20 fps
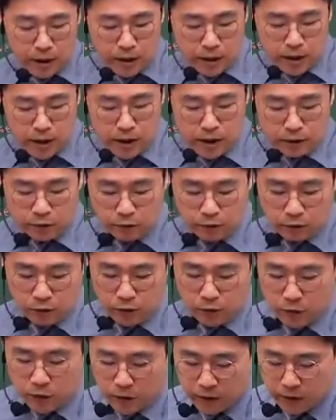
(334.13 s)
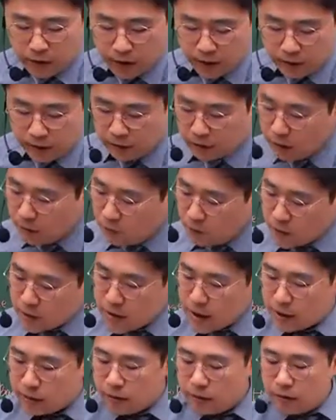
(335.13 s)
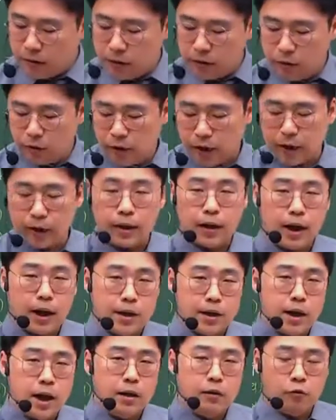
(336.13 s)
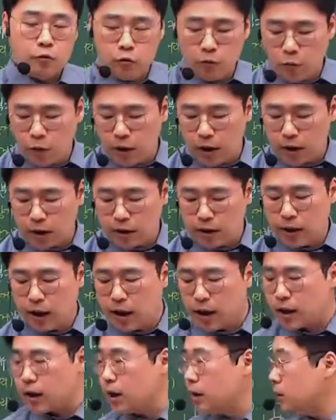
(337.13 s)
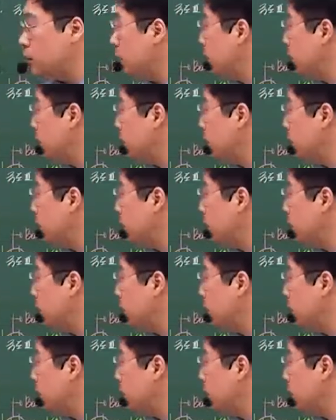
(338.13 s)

자, 국도 1 같은 경우는 장거리 통행 가장 규모가 크다라는